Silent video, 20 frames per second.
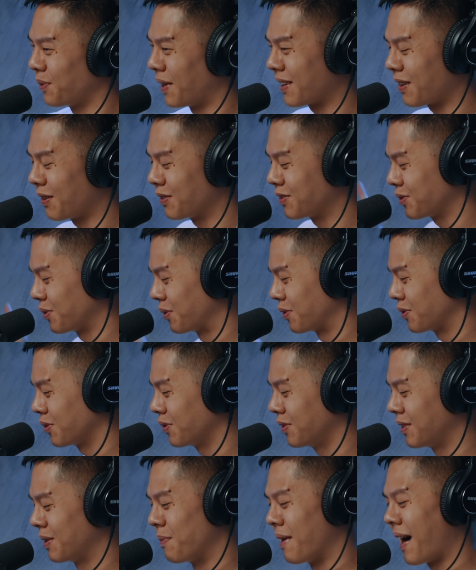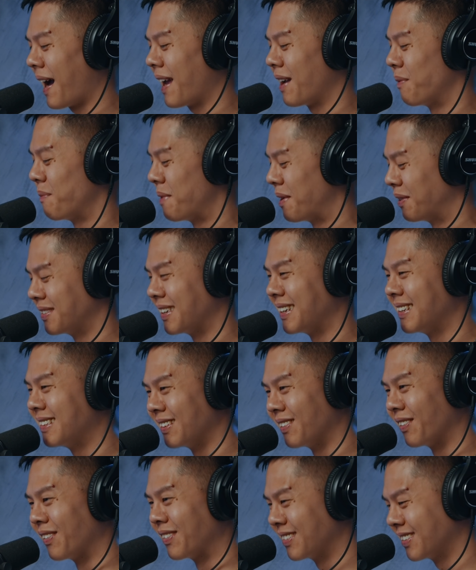来告诉我说，你们还有没有这些
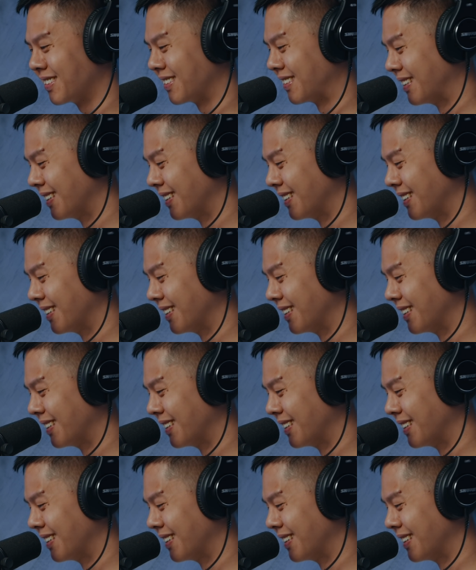东西。